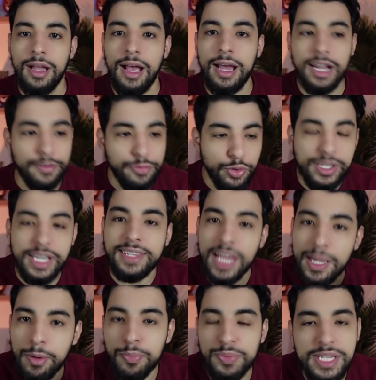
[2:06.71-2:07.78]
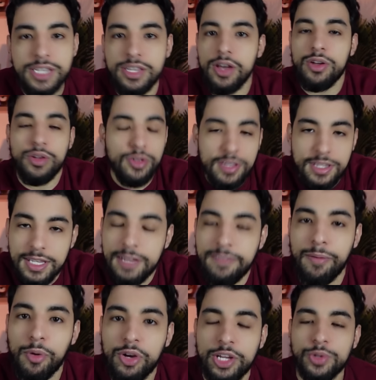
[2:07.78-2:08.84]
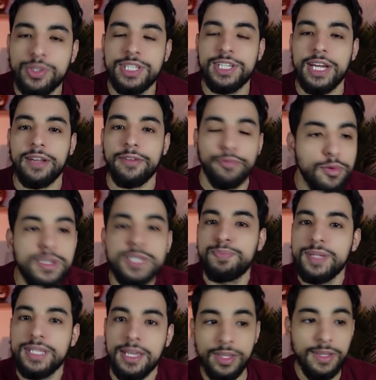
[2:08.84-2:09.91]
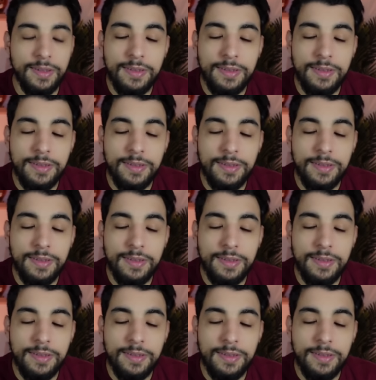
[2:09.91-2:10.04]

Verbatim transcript: un avion qui est tellement petit que il va manquer d'oxygène, faut m'expliquer.